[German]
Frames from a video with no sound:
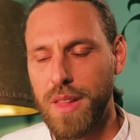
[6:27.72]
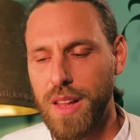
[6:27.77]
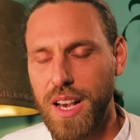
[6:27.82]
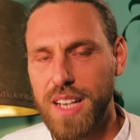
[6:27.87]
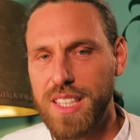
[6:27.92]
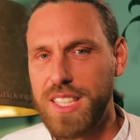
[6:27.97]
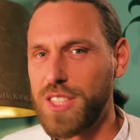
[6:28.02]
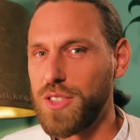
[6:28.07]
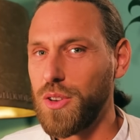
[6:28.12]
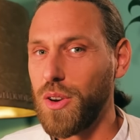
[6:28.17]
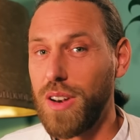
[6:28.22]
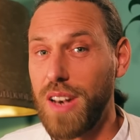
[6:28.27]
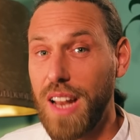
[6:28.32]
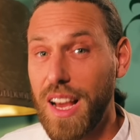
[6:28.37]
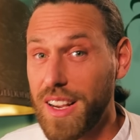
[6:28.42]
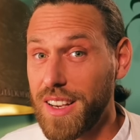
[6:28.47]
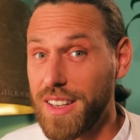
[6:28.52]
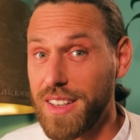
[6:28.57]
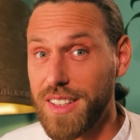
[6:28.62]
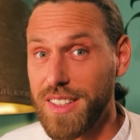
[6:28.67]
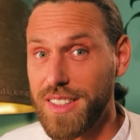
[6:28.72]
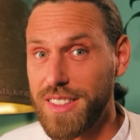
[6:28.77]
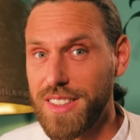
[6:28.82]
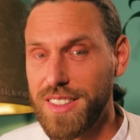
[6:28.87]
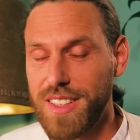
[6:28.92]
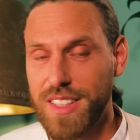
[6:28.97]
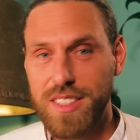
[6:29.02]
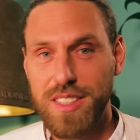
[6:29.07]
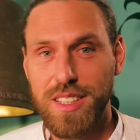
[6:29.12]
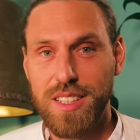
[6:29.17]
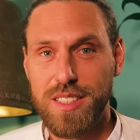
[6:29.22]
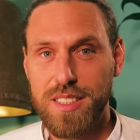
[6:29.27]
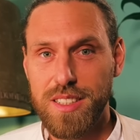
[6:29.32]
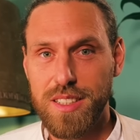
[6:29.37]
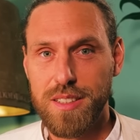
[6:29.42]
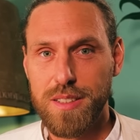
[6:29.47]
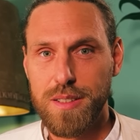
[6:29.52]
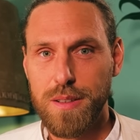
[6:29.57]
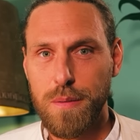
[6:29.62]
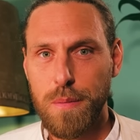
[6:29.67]
heißt es noch lange nicht, dass sie das
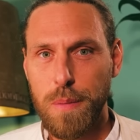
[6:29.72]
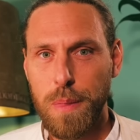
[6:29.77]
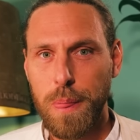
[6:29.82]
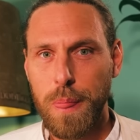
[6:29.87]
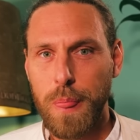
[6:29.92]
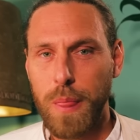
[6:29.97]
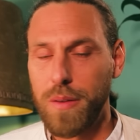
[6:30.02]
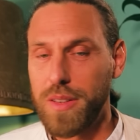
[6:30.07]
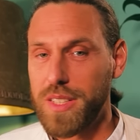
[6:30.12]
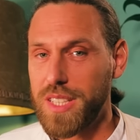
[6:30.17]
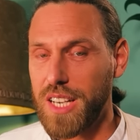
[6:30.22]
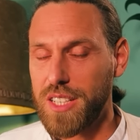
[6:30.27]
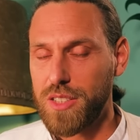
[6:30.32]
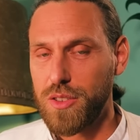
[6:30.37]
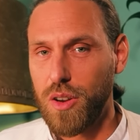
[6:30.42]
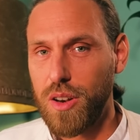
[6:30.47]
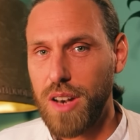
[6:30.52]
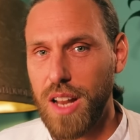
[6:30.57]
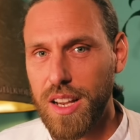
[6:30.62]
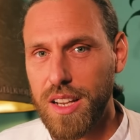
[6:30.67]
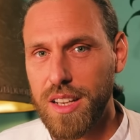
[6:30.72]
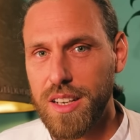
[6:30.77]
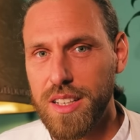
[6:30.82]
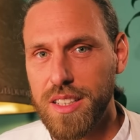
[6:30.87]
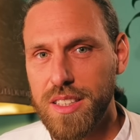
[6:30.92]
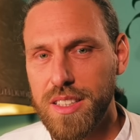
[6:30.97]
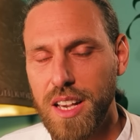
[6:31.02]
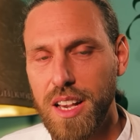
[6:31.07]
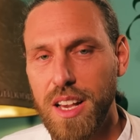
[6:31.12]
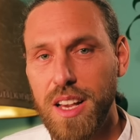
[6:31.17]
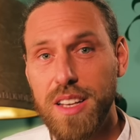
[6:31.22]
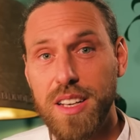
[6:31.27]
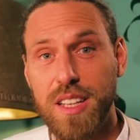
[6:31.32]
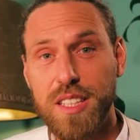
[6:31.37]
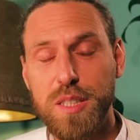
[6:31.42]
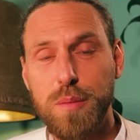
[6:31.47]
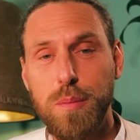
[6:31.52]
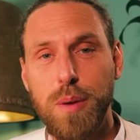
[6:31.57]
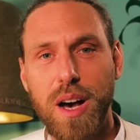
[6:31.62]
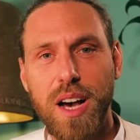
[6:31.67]
sind. Und es das heißt noch lange nicht,
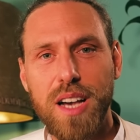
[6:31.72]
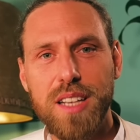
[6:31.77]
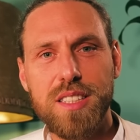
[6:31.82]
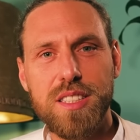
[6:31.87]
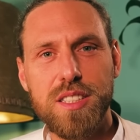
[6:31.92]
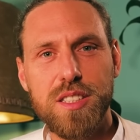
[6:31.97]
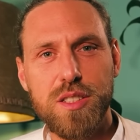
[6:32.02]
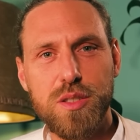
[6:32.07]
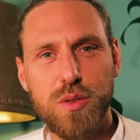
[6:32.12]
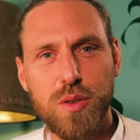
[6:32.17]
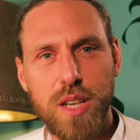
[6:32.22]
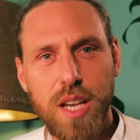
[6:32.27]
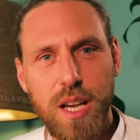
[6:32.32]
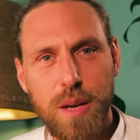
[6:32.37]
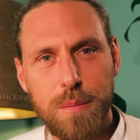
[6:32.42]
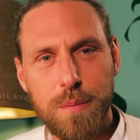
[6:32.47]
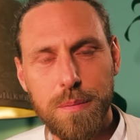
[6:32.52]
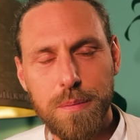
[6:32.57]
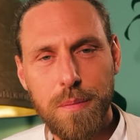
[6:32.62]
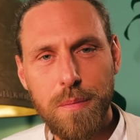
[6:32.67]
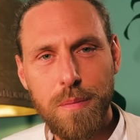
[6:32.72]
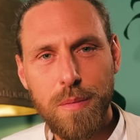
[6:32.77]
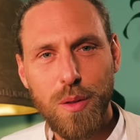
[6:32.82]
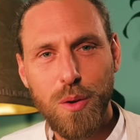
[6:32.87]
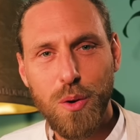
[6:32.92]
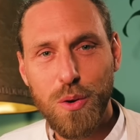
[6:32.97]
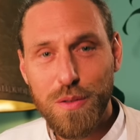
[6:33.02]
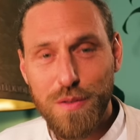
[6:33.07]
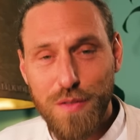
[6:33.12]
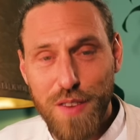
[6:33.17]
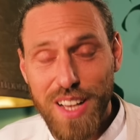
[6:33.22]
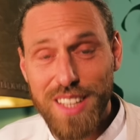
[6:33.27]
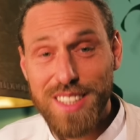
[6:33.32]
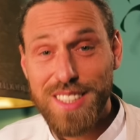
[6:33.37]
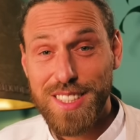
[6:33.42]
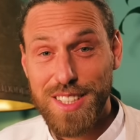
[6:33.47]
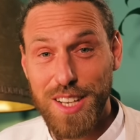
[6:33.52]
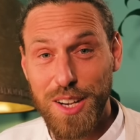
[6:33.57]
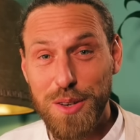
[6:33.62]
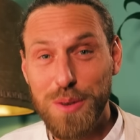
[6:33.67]
dass sie bereit sind zu geben. Und wenn
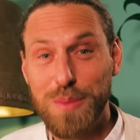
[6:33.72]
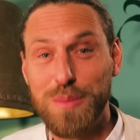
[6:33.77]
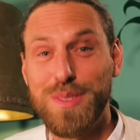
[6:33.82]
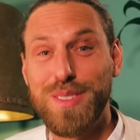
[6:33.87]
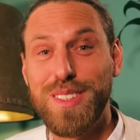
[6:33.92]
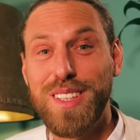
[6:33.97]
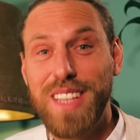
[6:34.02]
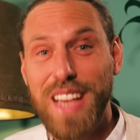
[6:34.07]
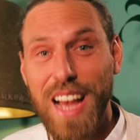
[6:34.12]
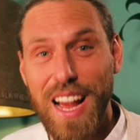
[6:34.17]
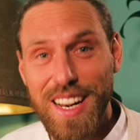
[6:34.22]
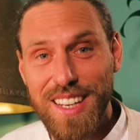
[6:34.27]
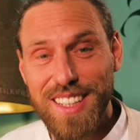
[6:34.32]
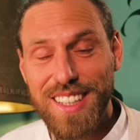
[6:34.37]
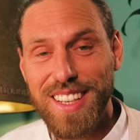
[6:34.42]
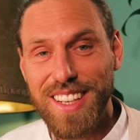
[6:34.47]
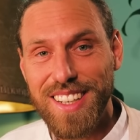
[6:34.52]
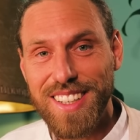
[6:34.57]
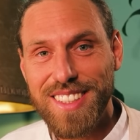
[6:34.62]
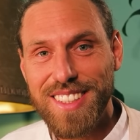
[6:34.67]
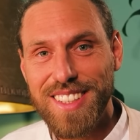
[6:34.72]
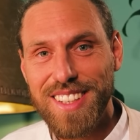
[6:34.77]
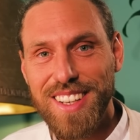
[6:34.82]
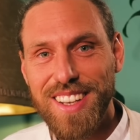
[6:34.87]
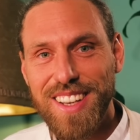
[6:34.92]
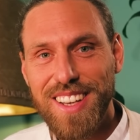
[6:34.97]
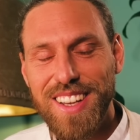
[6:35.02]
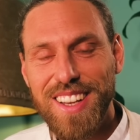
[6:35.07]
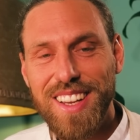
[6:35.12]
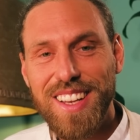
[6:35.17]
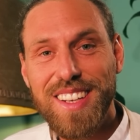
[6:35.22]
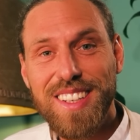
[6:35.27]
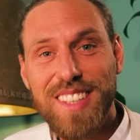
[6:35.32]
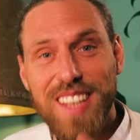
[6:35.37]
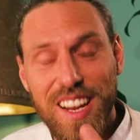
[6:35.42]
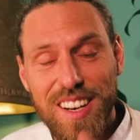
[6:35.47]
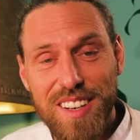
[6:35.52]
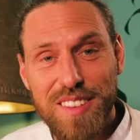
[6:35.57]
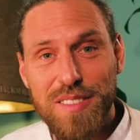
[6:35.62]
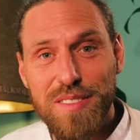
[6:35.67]
es dann ums Geld geht,
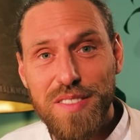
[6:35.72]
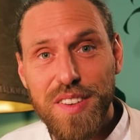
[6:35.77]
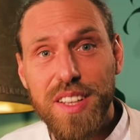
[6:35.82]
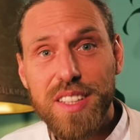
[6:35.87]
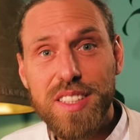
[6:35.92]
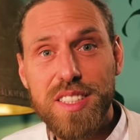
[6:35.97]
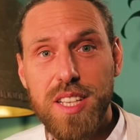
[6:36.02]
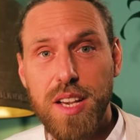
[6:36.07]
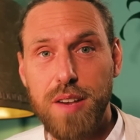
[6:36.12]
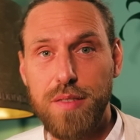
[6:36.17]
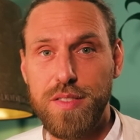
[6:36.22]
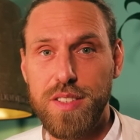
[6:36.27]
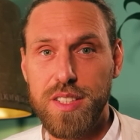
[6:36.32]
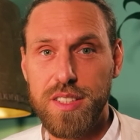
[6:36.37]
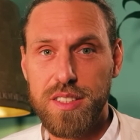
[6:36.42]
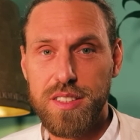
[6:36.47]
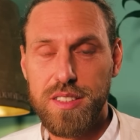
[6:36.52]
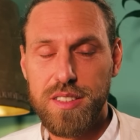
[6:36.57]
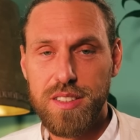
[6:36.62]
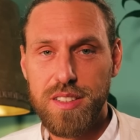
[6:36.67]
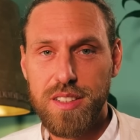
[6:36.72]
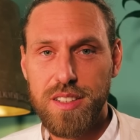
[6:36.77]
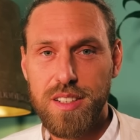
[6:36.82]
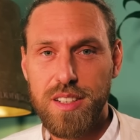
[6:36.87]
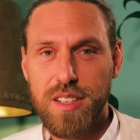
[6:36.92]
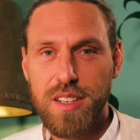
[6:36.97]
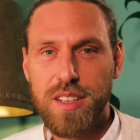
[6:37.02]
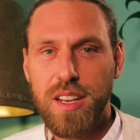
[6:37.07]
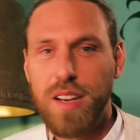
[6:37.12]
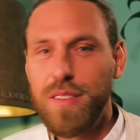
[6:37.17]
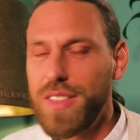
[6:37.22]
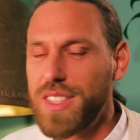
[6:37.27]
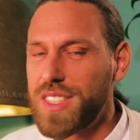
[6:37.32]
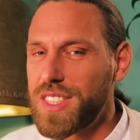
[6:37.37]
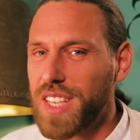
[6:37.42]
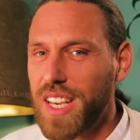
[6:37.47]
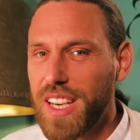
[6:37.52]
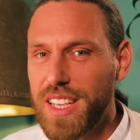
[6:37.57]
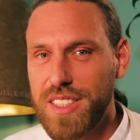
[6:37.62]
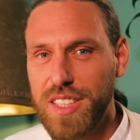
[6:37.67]
dann wird's heftig. Dann
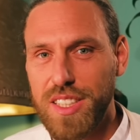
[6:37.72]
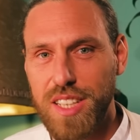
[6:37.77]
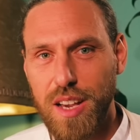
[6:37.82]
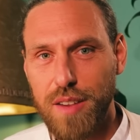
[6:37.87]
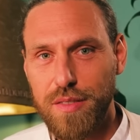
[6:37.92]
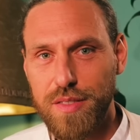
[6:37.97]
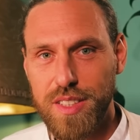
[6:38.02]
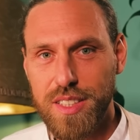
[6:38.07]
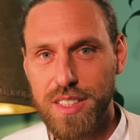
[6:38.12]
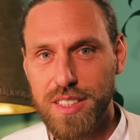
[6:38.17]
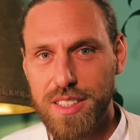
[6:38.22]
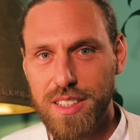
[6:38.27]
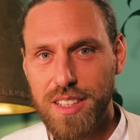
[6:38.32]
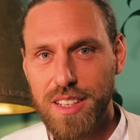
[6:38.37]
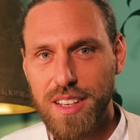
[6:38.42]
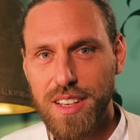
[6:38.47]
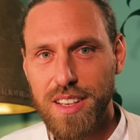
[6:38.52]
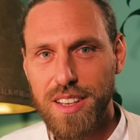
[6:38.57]
wird's richtig heftig.